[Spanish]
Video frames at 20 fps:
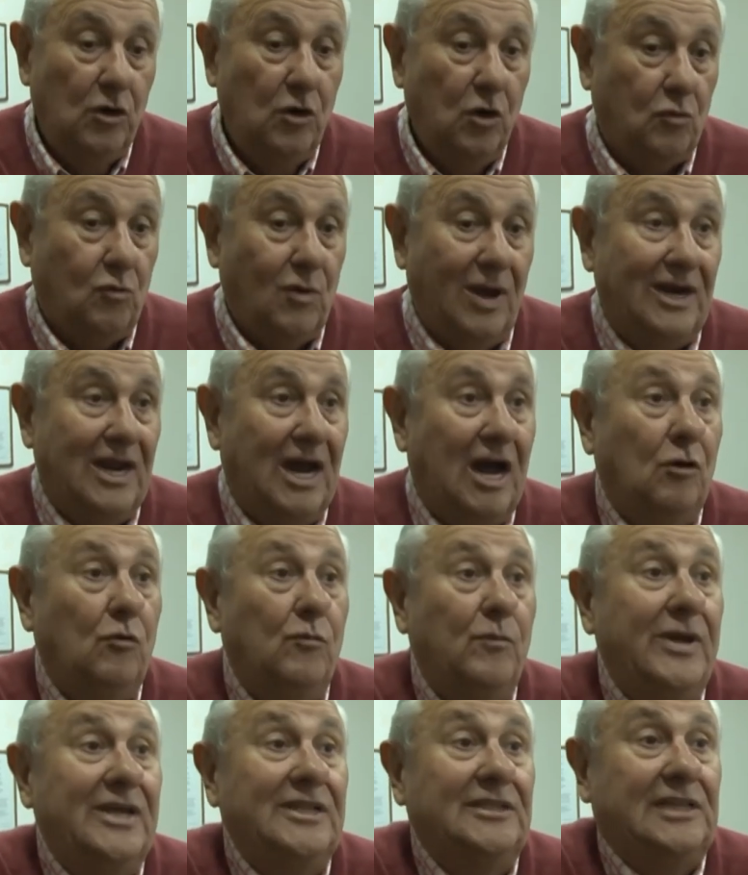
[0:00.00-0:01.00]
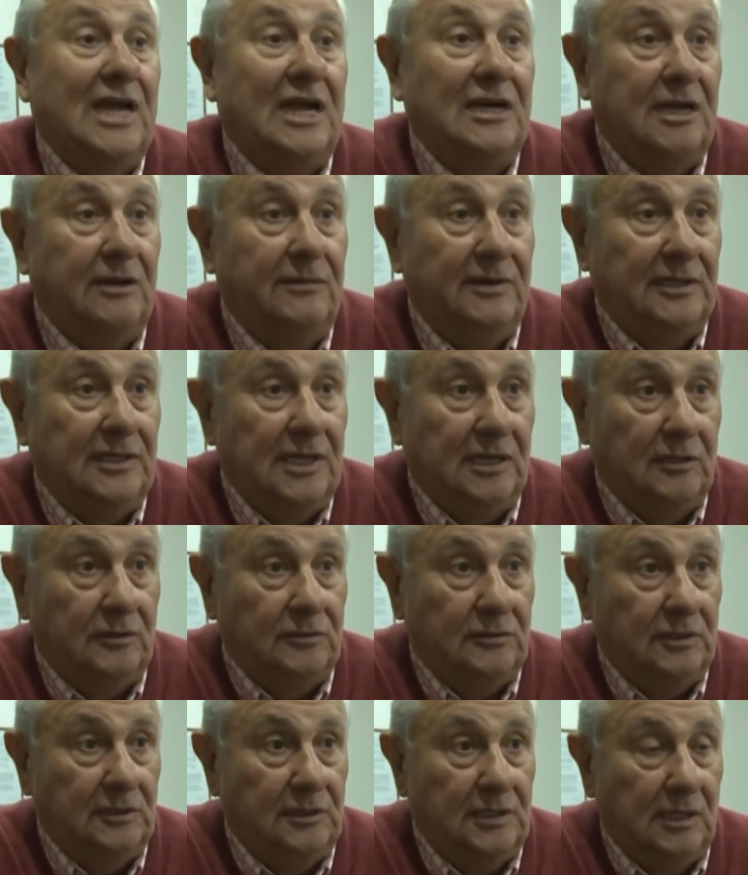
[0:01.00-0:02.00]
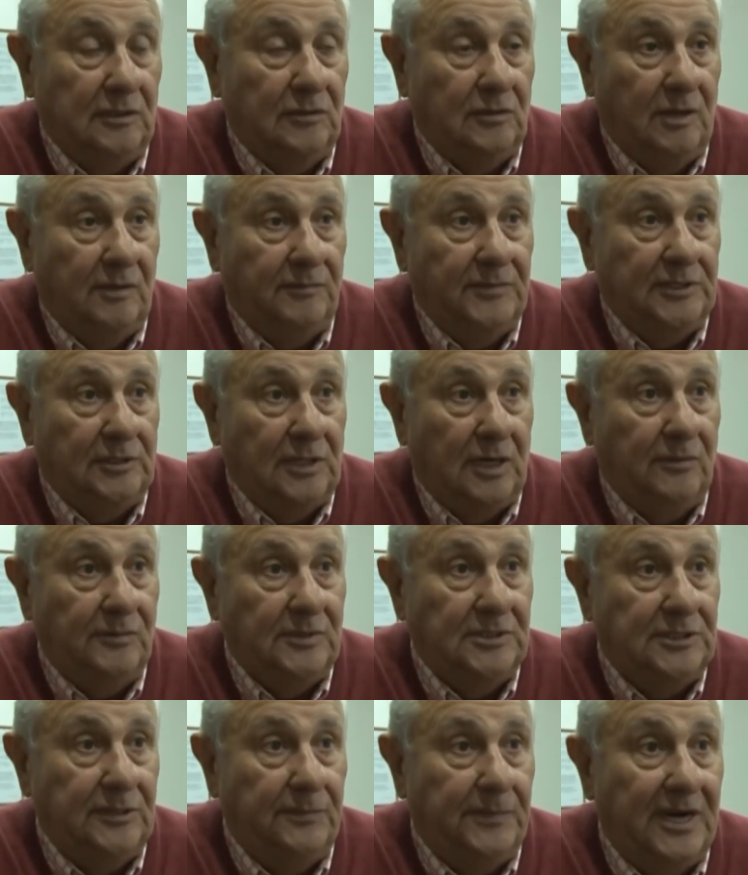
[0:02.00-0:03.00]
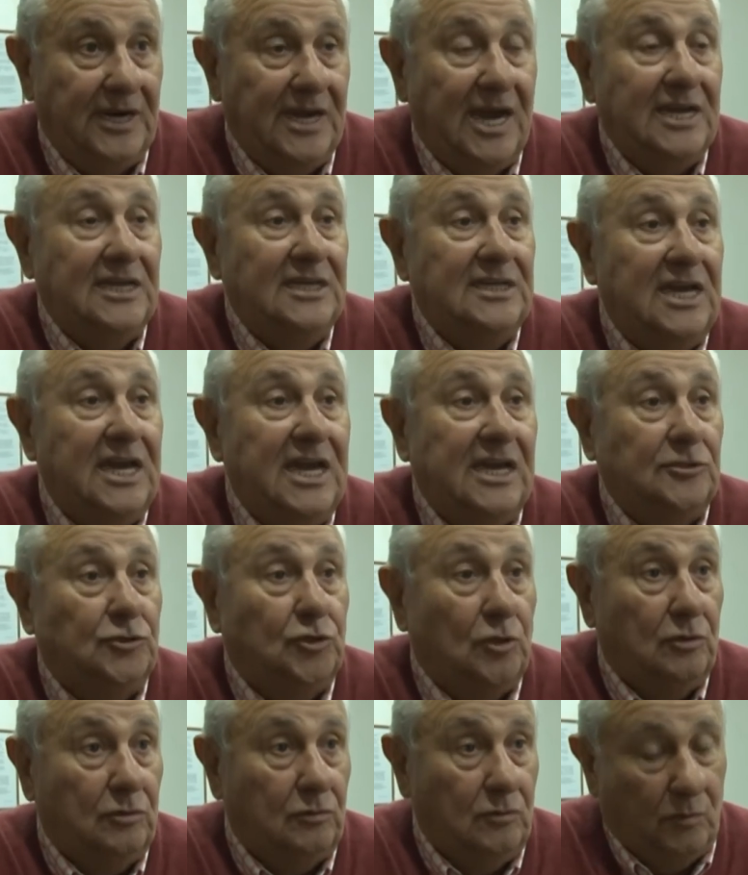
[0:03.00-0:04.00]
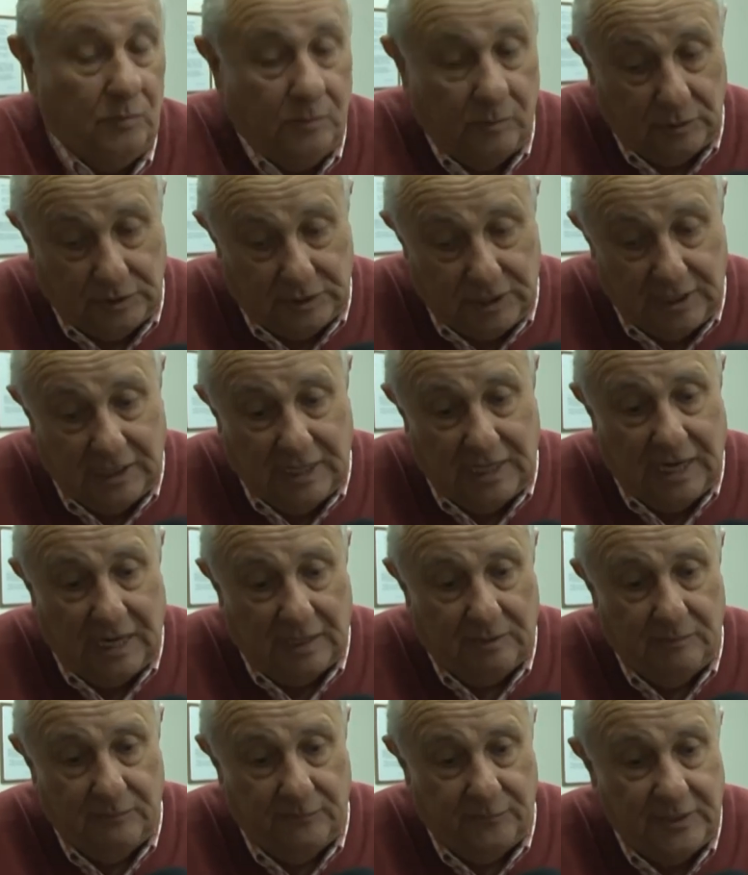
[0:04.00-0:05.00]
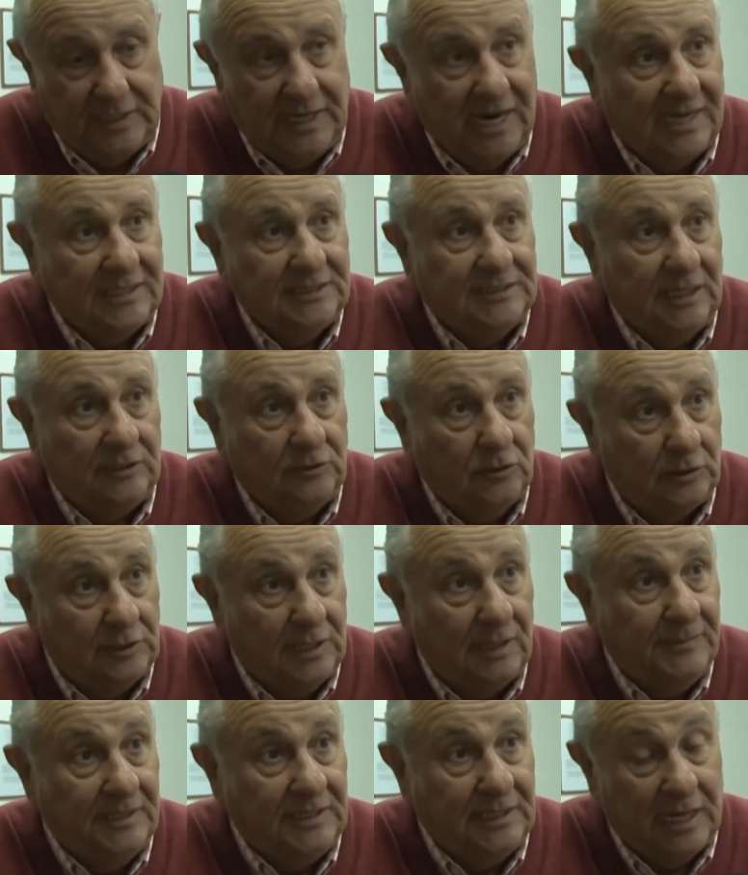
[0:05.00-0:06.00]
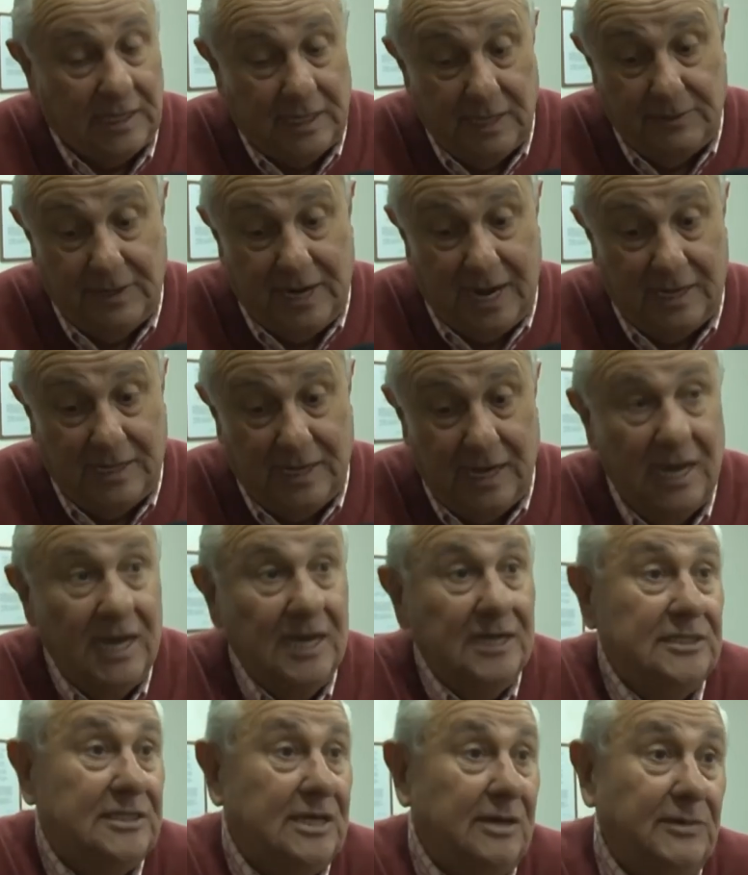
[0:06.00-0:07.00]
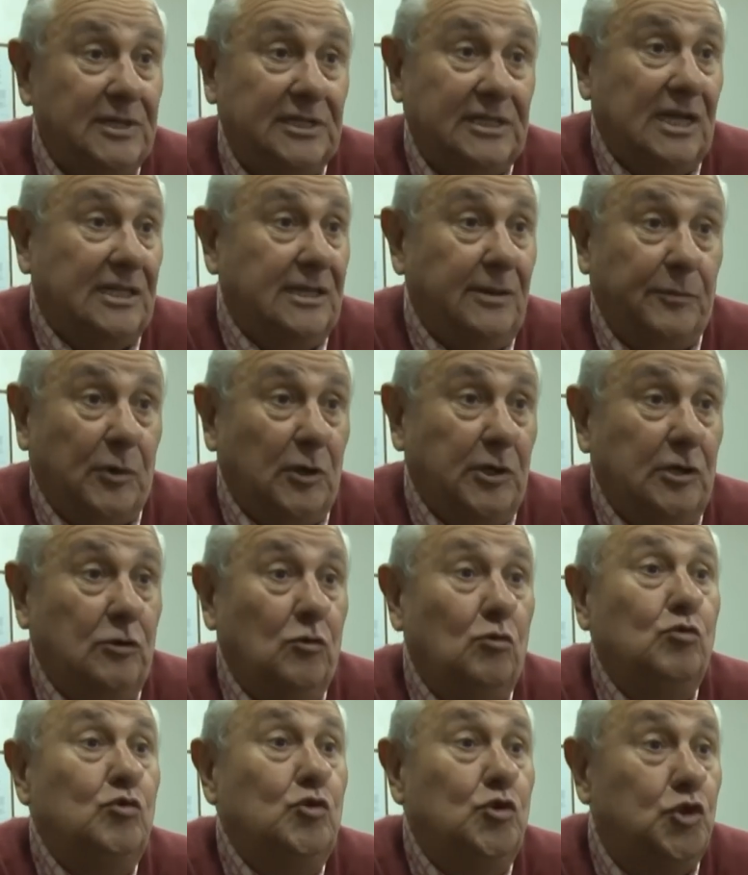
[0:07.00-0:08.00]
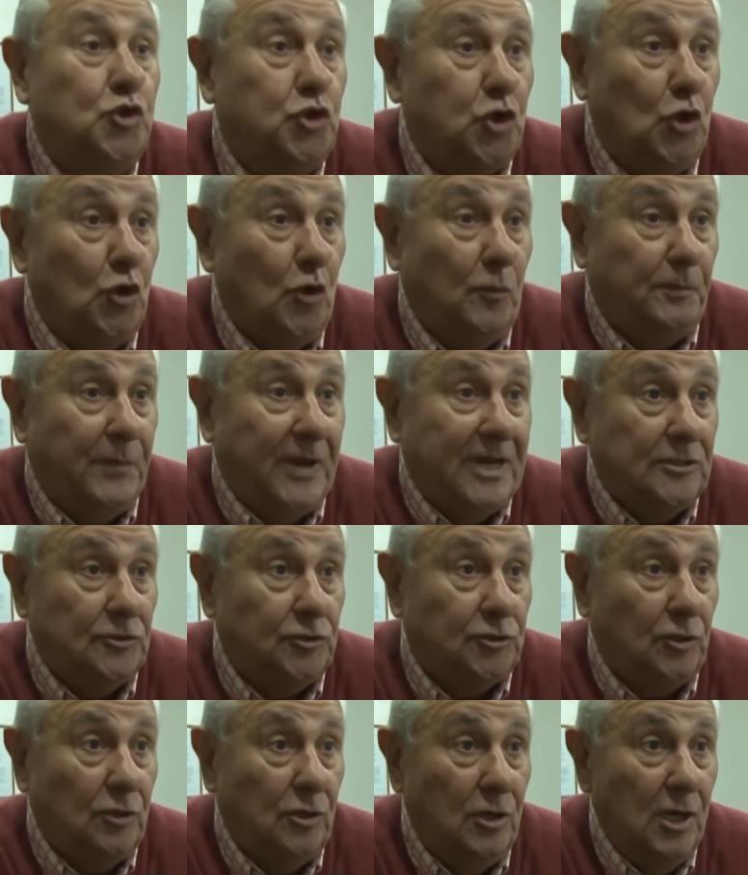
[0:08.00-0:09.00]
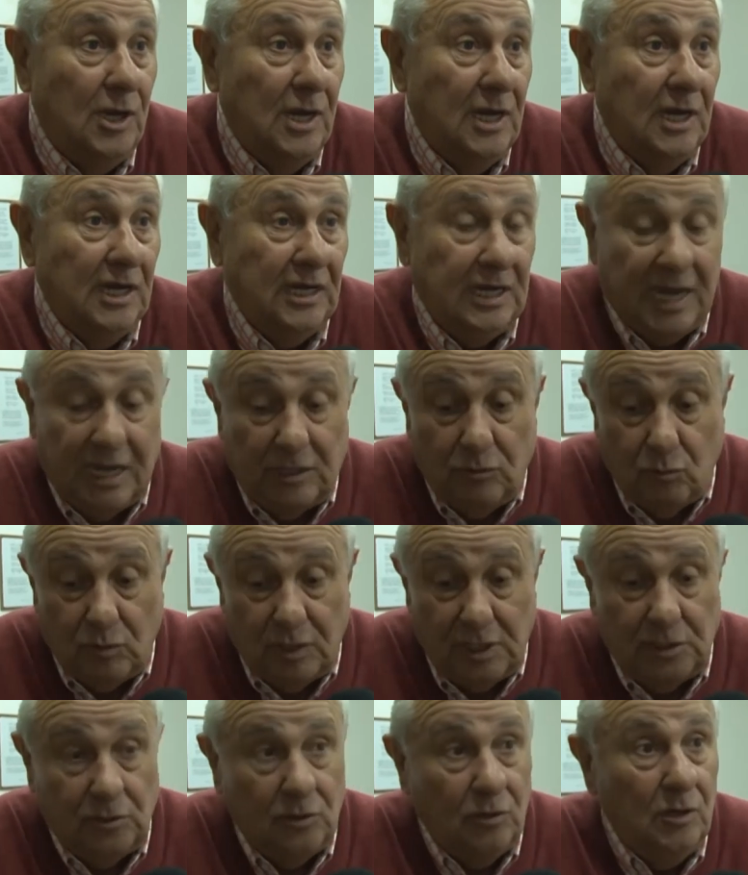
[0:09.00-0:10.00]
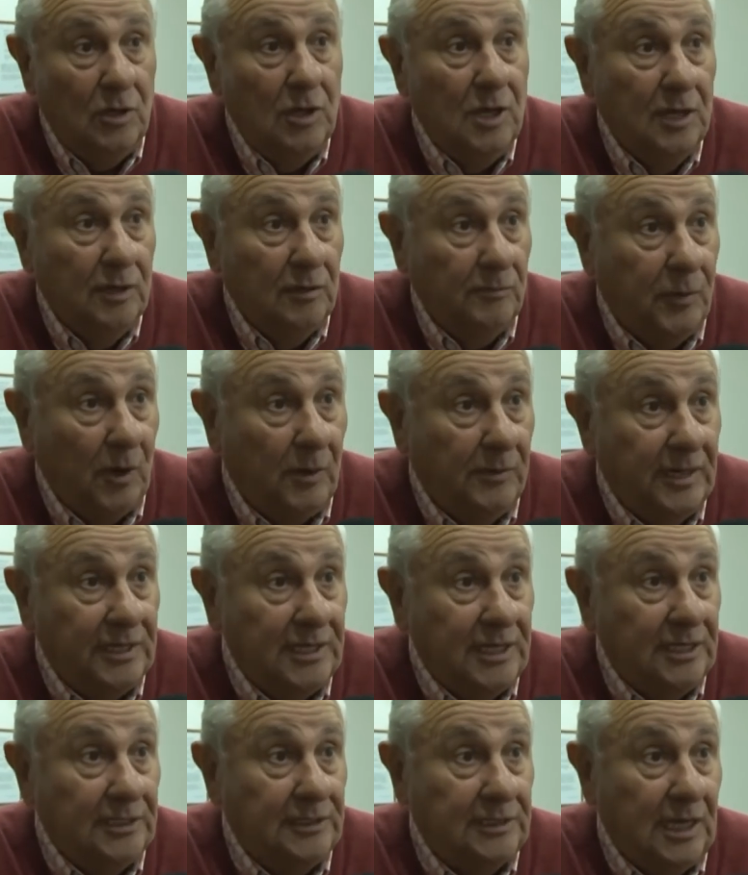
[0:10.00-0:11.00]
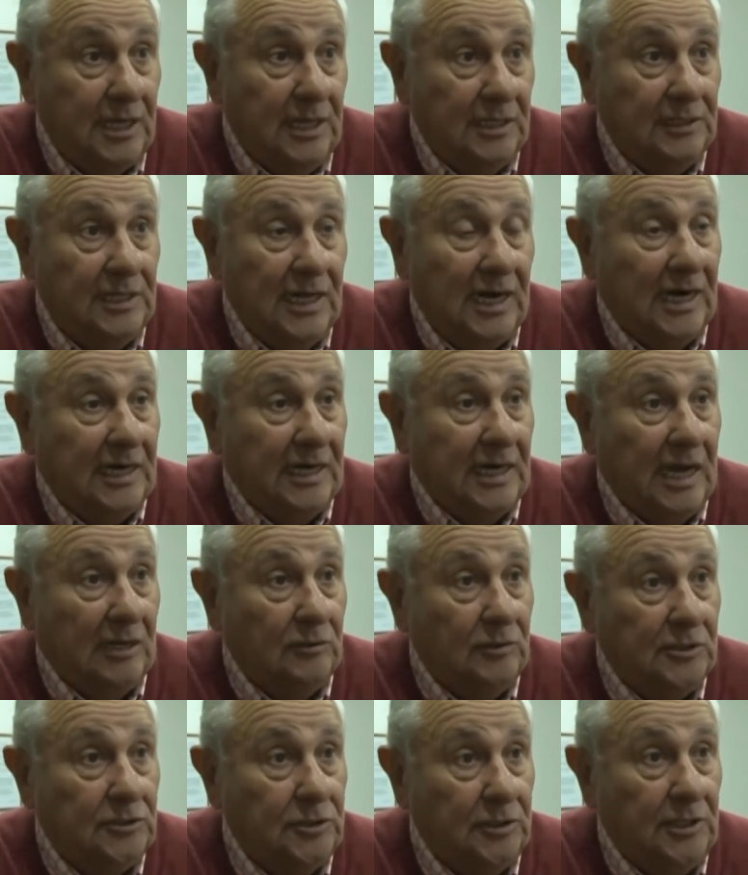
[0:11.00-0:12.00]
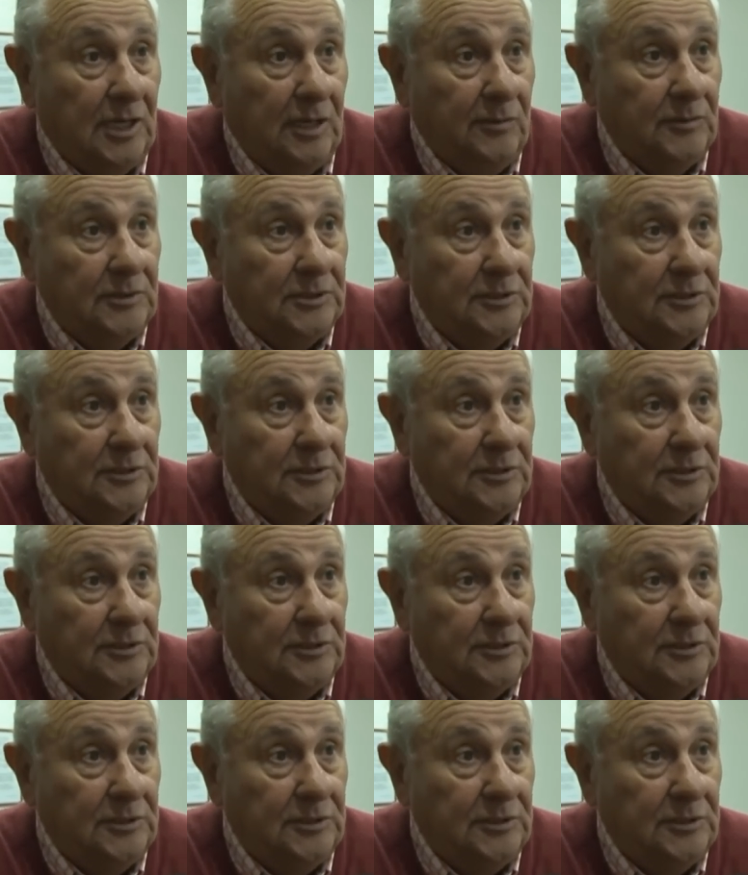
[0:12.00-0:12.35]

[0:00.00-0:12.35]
lo cual aumenta el nivel de endeudamiento de la municipalidad y ellos, como tienen las finanzas totalmente quebradas, se evitan de poner un solo peso genuino proveniente de la recaudación de la